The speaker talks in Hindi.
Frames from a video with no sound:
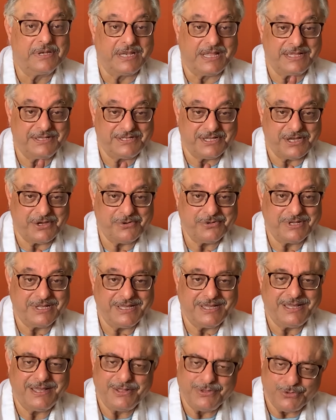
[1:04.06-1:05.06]
रह
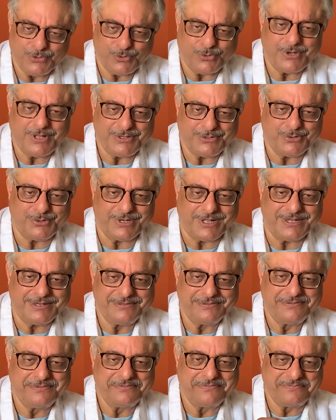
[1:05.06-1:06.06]
जाओगे थोड़ा थोड़ा
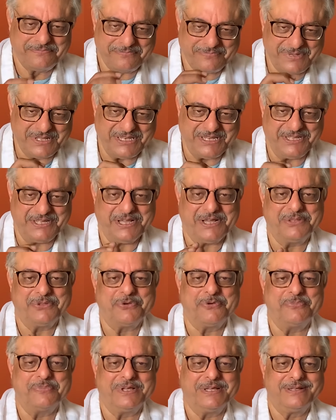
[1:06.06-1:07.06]
मेरी
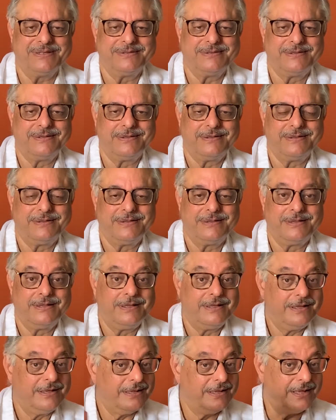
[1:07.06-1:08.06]
यादों में
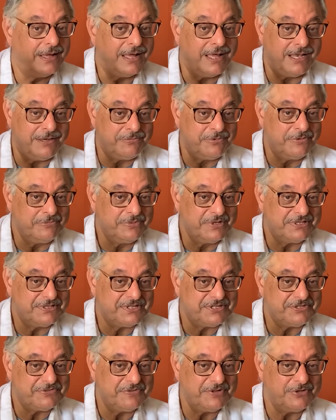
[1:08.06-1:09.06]
एल्बम की
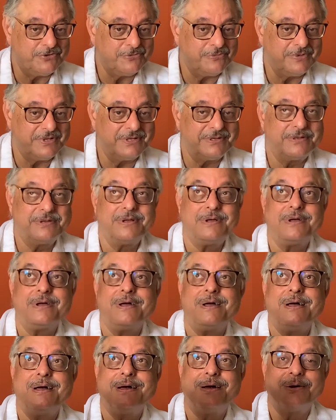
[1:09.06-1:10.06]
तस्वीरों में
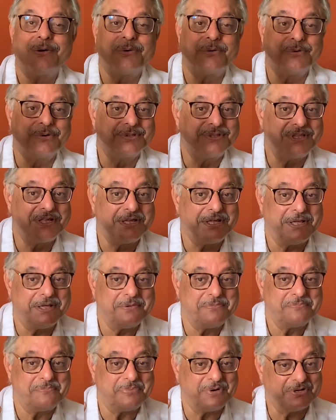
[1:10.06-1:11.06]
उड़ते
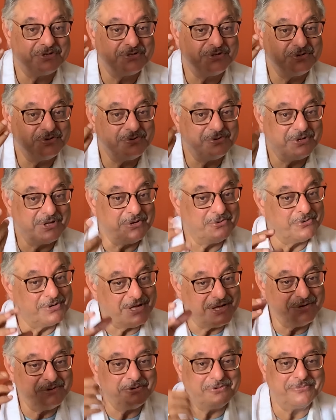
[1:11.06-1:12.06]
पक्षियों की
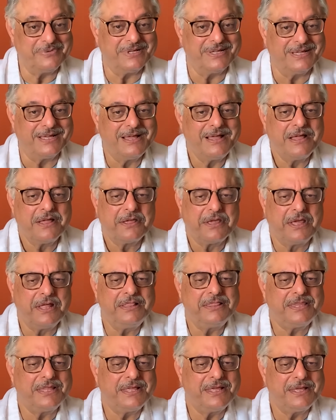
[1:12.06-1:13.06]
उड़ानों में
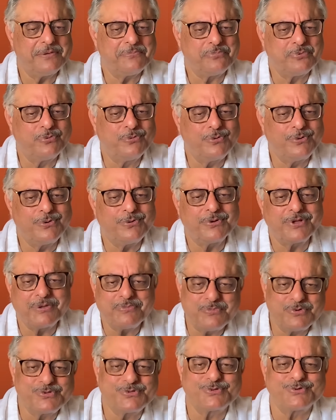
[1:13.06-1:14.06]
खिलते फूलों की
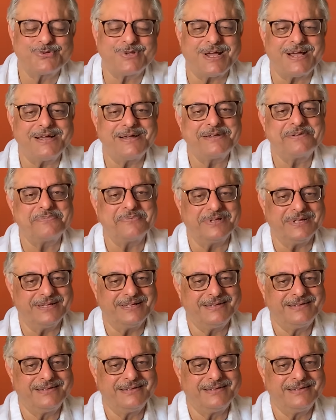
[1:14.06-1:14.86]
मुस्कुराहट में